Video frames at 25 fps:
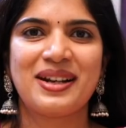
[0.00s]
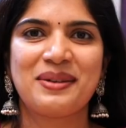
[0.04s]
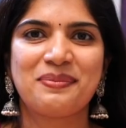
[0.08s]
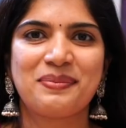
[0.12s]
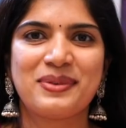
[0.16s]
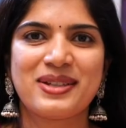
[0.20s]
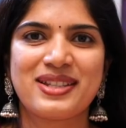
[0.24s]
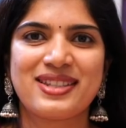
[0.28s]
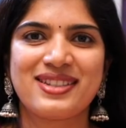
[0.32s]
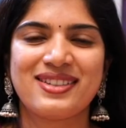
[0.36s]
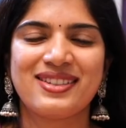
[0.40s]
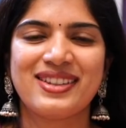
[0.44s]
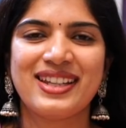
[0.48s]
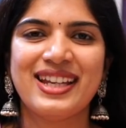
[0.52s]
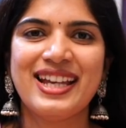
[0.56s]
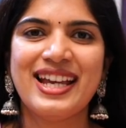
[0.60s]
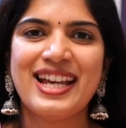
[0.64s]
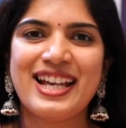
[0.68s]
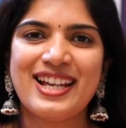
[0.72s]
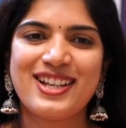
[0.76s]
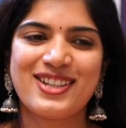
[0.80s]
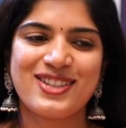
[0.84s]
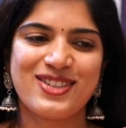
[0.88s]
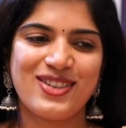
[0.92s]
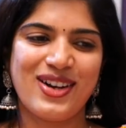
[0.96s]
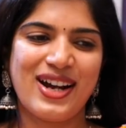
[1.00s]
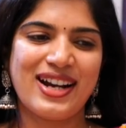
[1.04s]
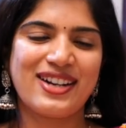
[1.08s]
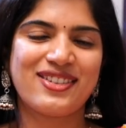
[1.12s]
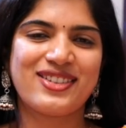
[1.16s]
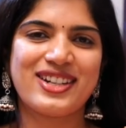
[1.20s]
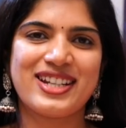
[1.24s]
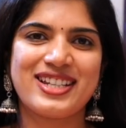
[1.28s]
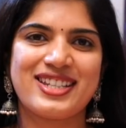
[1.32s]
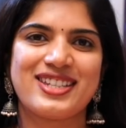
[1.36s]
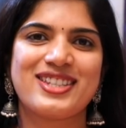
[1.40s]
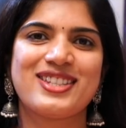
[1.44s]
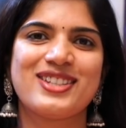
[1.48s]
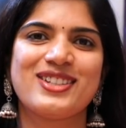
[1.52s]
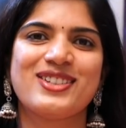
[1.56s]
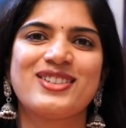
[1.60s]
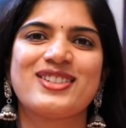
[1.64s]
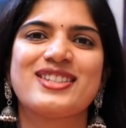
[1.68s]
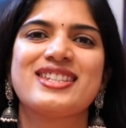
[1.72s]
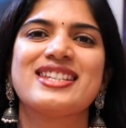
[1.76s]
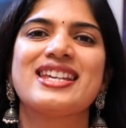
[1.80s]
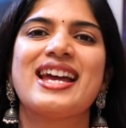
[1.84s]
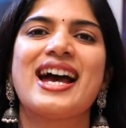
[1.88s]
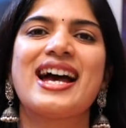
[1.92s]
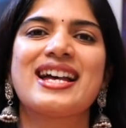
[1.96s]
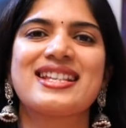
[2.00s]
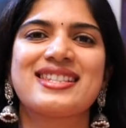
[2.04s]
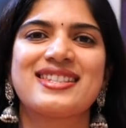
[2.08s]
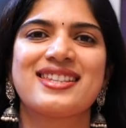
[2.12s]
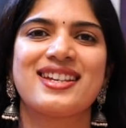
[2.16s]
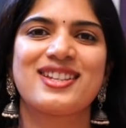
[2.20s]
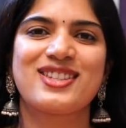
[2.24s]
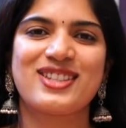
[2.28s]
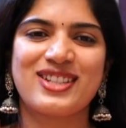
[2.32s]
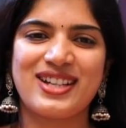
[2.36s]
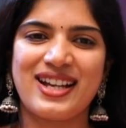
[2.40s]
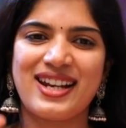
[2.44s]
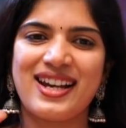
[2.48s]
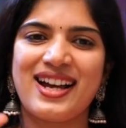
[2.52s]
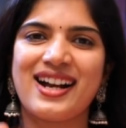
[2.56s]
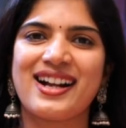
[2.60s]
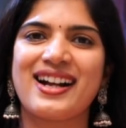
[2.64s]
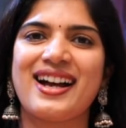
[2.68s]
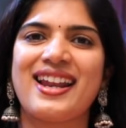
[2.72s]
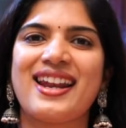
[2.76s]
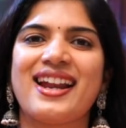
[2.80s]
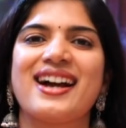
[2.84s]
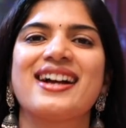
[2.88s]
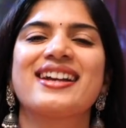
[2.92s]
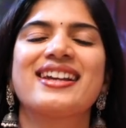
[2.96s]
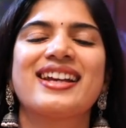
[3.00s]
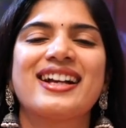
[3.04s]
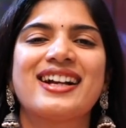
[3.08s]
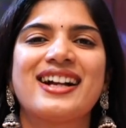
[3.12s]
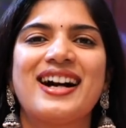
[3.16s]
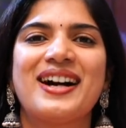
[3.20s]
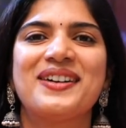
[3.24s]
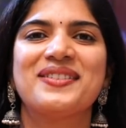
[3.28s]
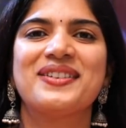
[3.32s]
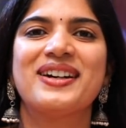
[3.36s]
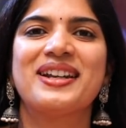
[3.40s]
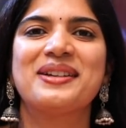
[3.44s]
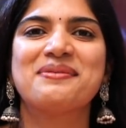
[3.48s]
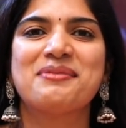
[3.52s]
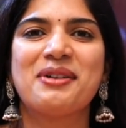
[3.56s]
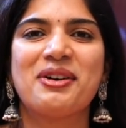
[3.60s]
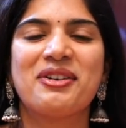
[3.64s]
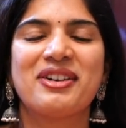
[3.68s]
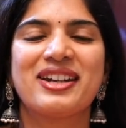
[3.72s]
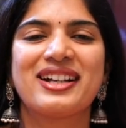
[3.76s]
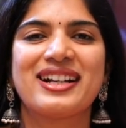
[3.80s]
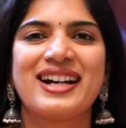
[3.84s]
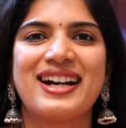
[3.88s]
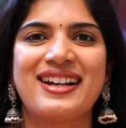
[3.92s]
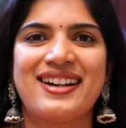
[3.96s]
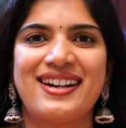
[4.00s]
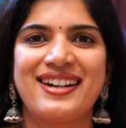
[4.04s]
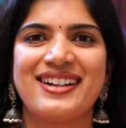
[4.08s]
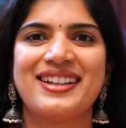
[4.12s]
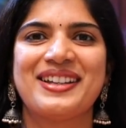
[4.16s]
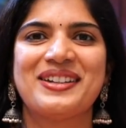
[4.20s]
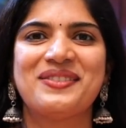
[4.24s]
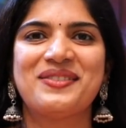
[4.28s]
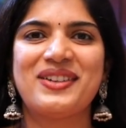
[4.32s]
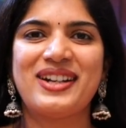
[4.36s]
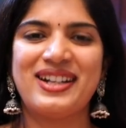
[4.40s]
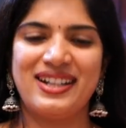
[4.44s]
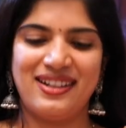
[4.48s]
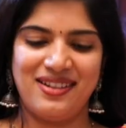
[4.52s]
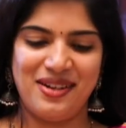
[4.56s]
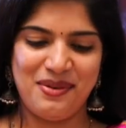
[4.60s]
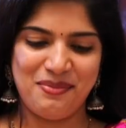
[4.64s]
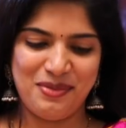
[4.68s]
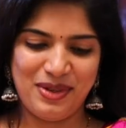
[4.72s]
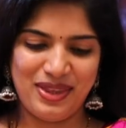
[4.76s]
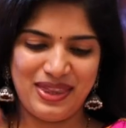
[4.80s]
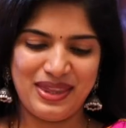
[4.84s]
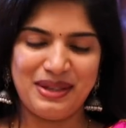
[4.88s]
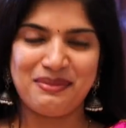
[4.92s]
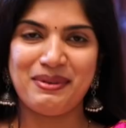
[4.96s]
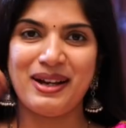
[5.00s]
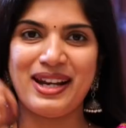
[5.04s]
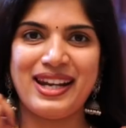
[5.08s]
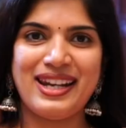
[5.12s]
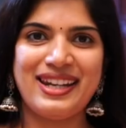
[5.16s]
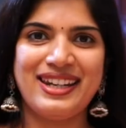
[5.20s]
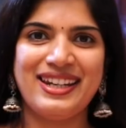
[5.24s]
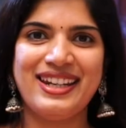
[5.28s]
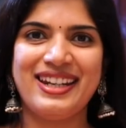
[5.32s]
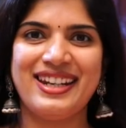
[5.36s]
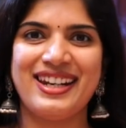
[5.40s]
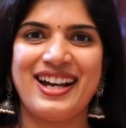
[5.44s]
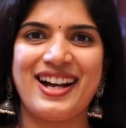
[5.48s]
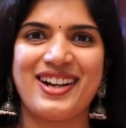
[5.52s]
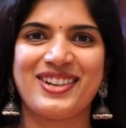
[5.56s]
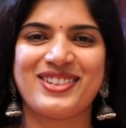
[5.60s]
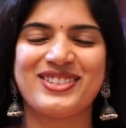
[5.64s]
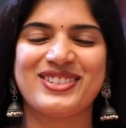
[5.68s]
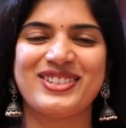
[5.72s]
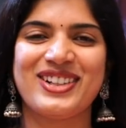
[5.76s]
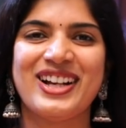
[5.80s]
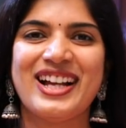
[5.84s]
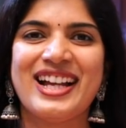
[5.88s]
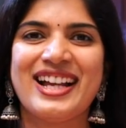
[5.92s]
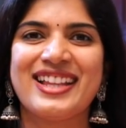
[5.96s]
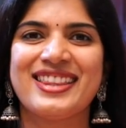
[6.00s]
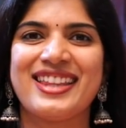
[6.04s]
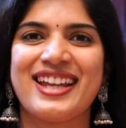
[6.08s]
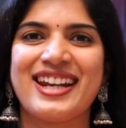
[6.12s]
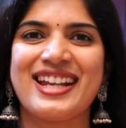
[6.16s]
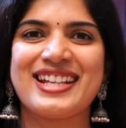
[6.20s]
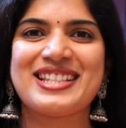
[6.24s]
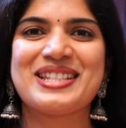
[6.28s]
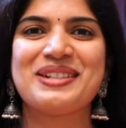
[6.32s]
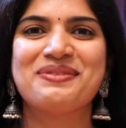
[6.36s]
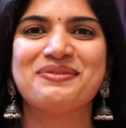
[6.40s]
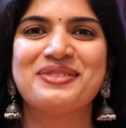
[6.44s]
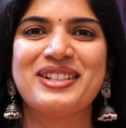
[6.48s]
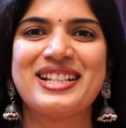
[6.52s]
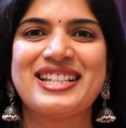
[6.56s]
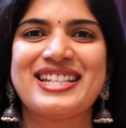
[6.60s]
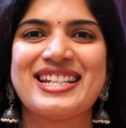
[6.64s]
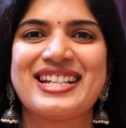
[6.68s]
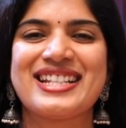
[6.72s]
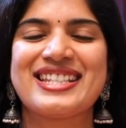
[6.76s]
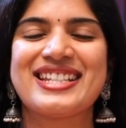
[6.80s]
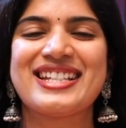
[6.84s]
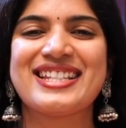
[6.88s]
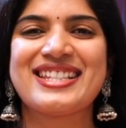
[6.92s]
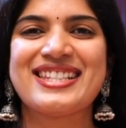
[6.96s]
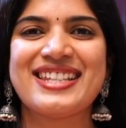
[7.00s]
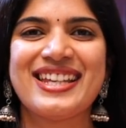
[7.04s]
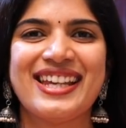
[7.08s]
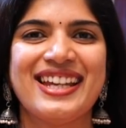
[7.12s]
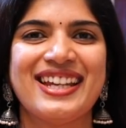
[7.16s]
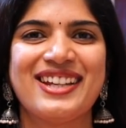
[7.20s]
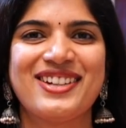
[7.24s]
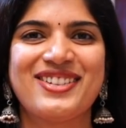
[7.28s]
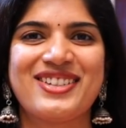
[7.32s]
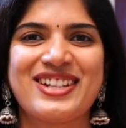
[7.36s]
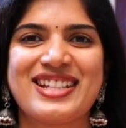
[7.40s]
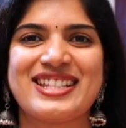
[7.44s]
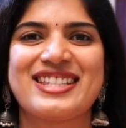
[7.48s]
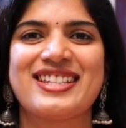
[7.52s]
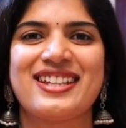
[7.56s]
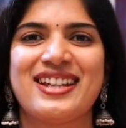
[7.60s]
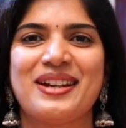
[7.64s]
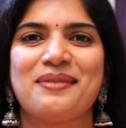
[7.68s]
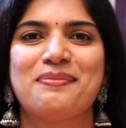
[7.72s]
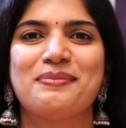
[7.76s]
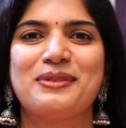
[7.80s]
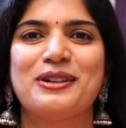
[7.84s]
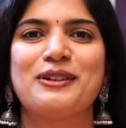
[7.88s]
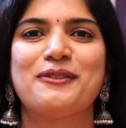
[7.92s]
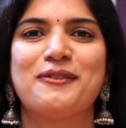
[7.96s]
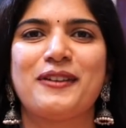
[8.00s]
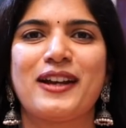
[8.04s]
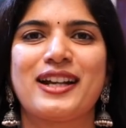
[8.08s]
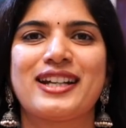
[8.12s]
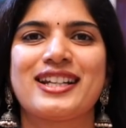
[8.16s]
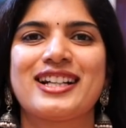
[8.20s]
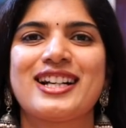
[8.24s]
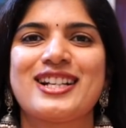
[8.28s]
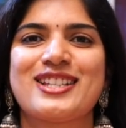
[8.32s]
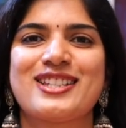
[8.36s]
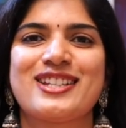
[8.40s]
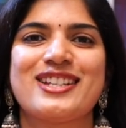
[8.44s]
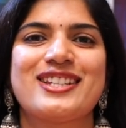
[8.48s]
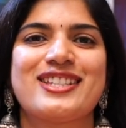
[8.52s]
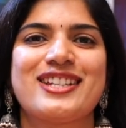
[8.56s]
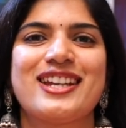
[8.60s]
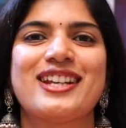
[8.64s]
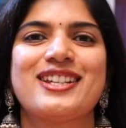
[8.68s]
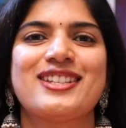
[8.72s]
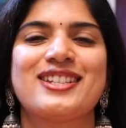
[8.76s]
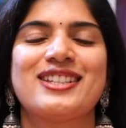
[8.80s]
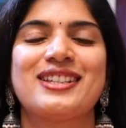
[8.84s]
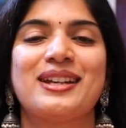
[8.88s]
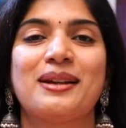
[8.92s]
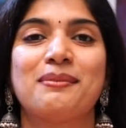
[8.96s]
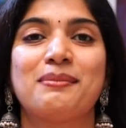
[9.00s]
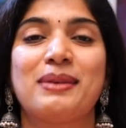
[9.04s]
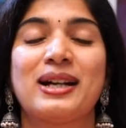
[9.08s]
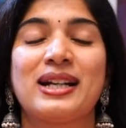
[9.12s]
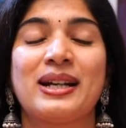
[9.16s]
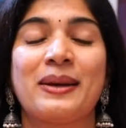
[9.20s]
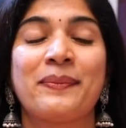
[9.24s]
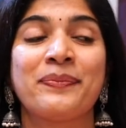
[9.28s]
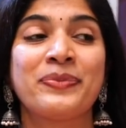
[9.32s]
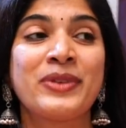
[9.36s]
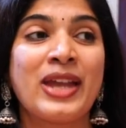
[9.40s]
అనిపిస్తుంది సో ఆ డ్రెస్ చూసి యాజ్ సచ్గా నాకు అలాగే కావాలి మౌనిక అని అడిగిన వెంటనే మొత్తం అన్నీ నాకు తను అసెంబుల్ చేసేసి ఈ డ్రెస్ ఇలా పర్ఫెక్ట్గా స్టిచ్ చేయించిందనమాట